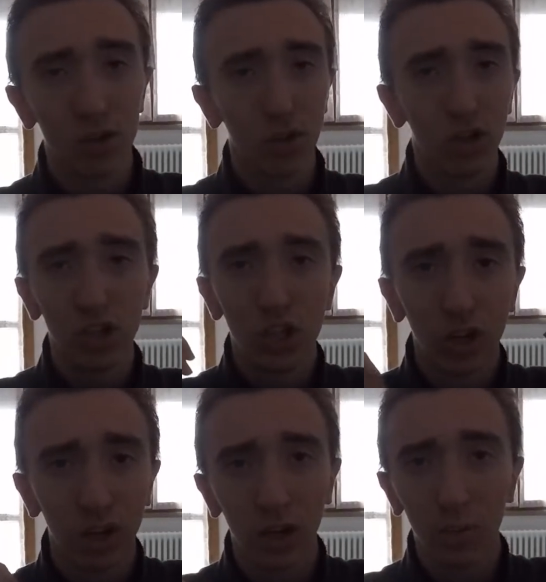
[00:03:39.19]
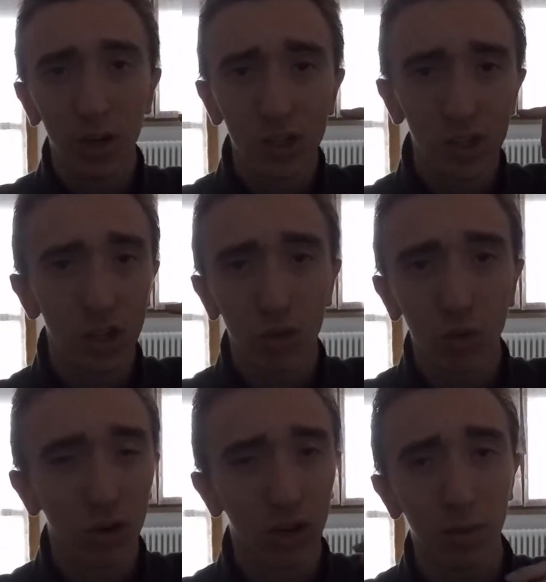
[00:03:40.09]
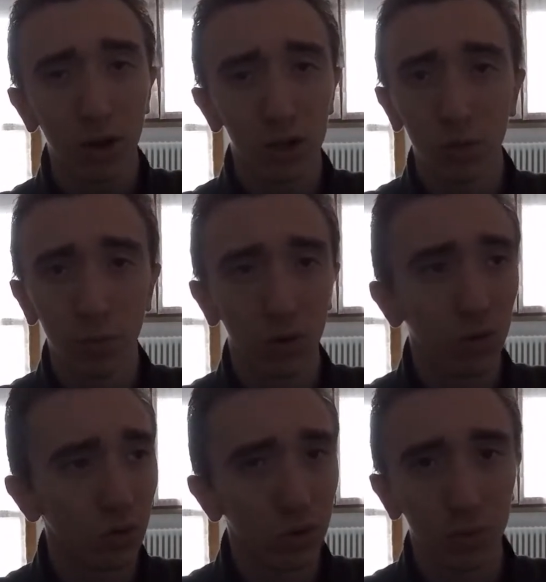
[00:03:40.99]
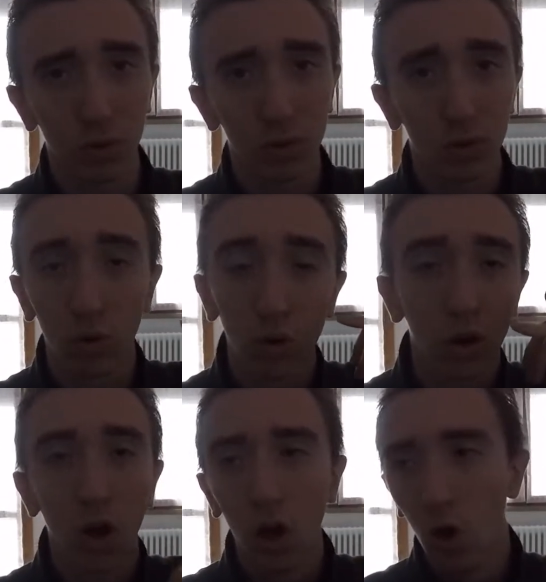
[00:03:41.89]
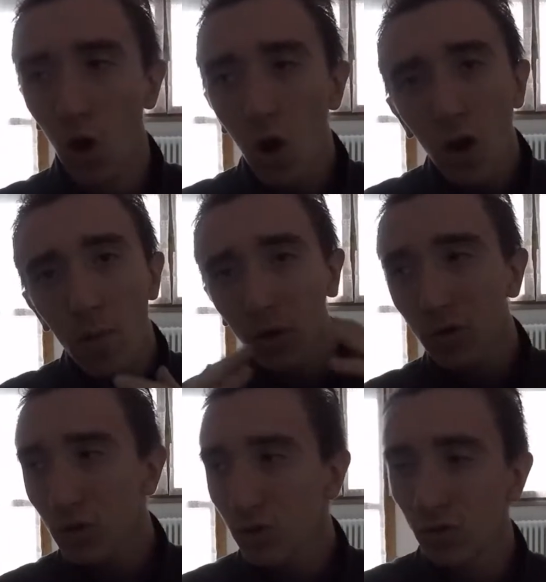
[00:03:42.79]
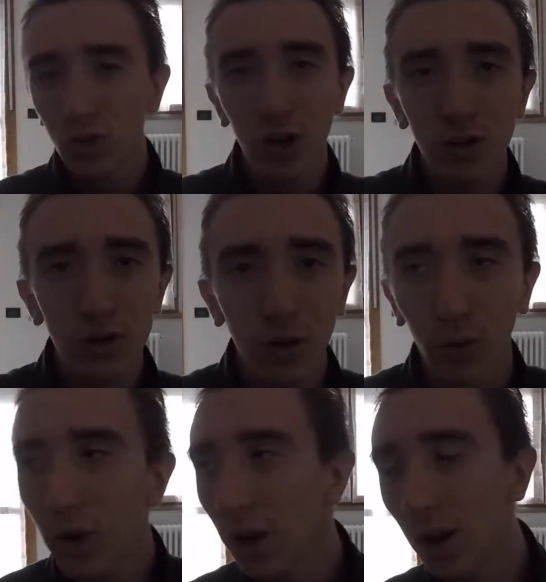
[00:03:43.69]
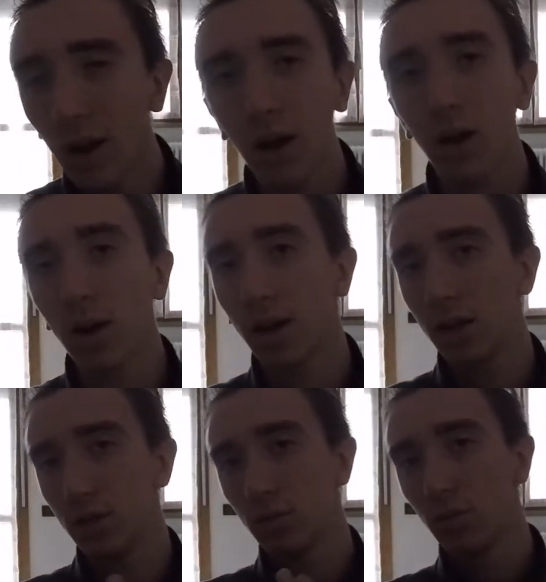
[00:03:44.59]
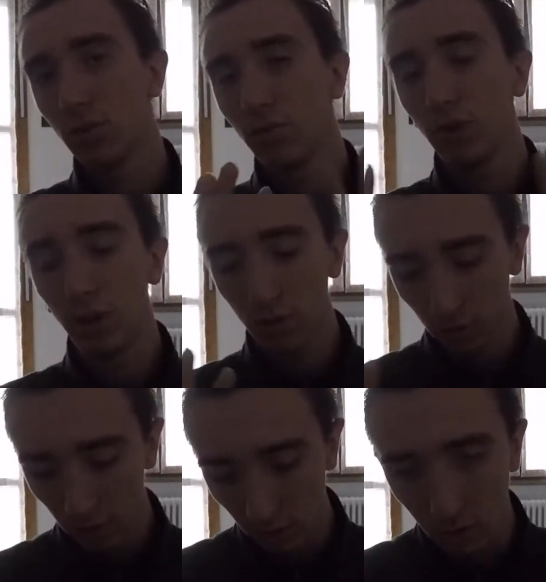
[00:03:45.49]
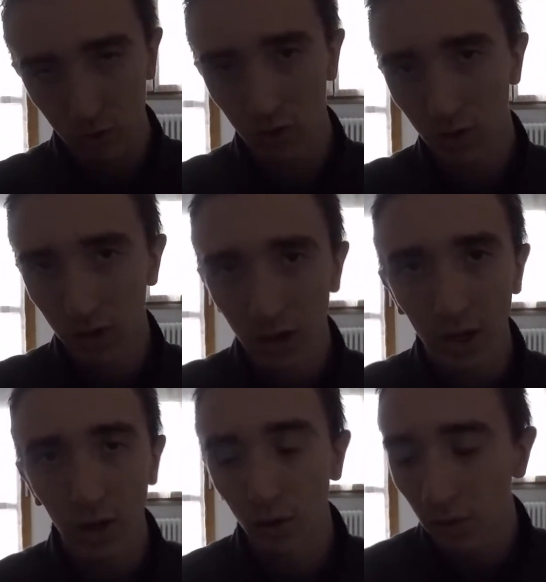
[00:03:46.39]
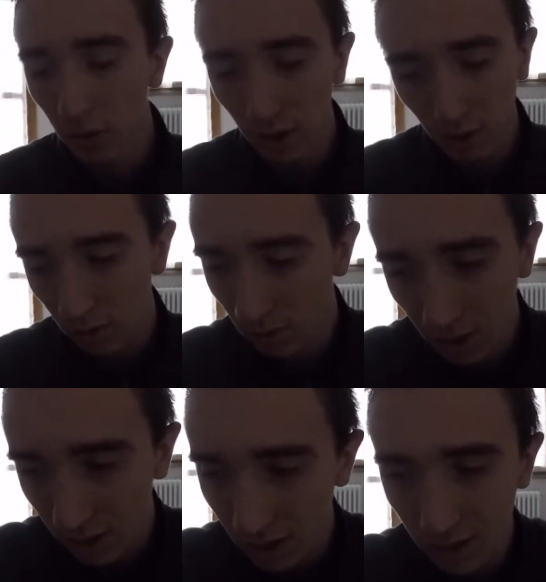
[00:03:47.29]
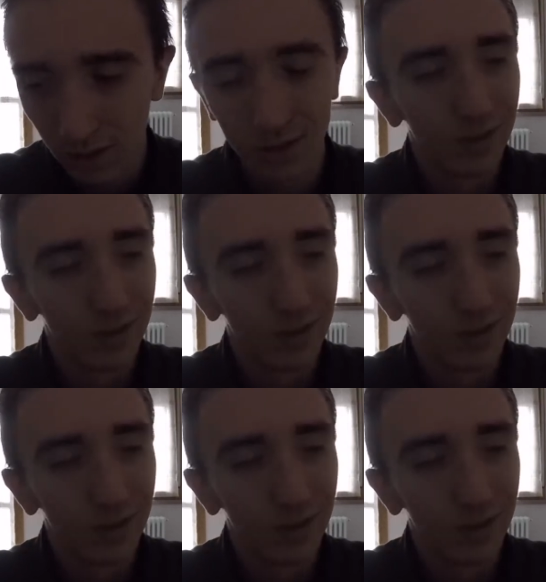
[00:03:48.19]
i, geni- i miei genitori ho chiamato pronto, pronto, loro, eh, ma cosa è successo qui e là ragazzi, non vi dico che cosa non vi dico, guardate,